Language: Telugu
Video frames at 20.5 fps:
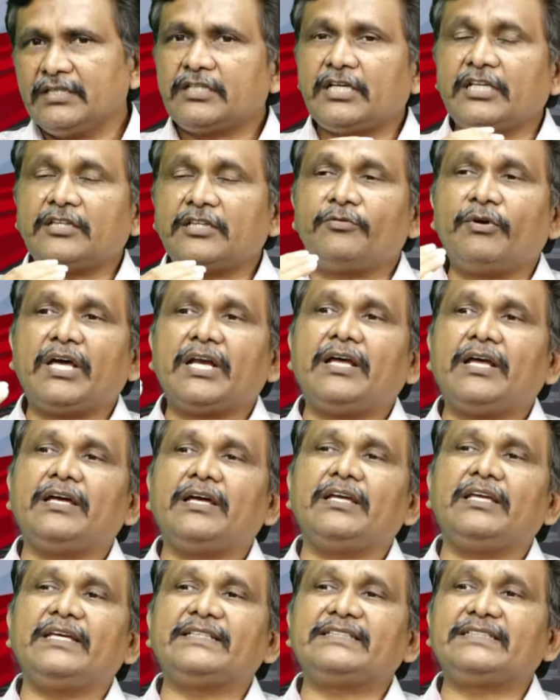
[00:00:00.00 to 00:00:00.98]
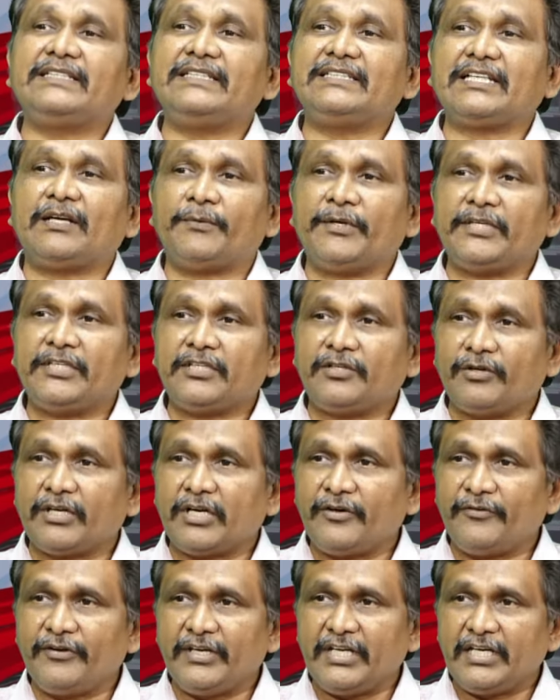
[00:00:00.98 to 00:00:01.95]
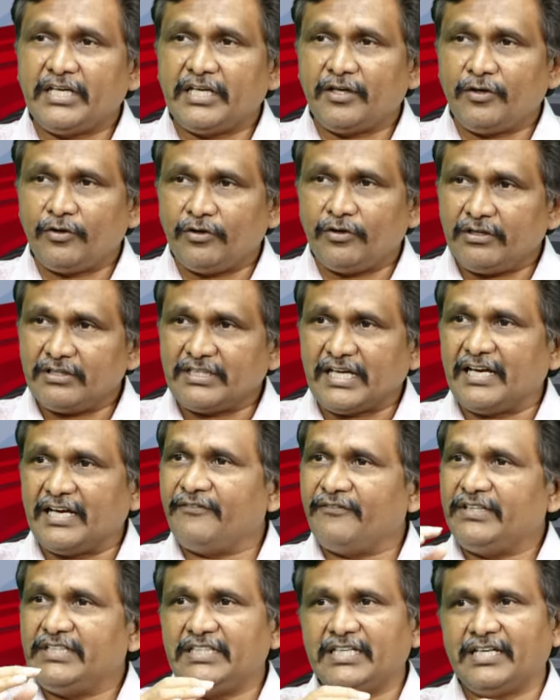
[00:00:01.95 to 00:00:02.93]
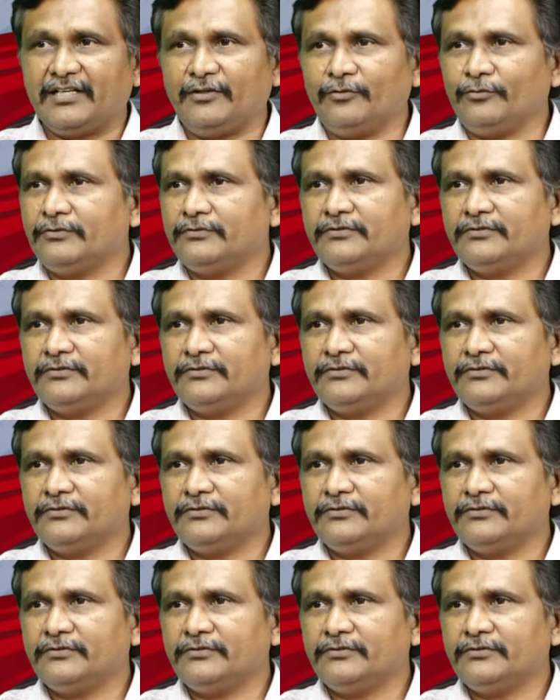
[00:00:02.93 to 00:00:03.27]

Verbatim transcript: తద్వారా ఎస్సీ సామాజిక వర్గం ఏరియాలో దాని విజయాలు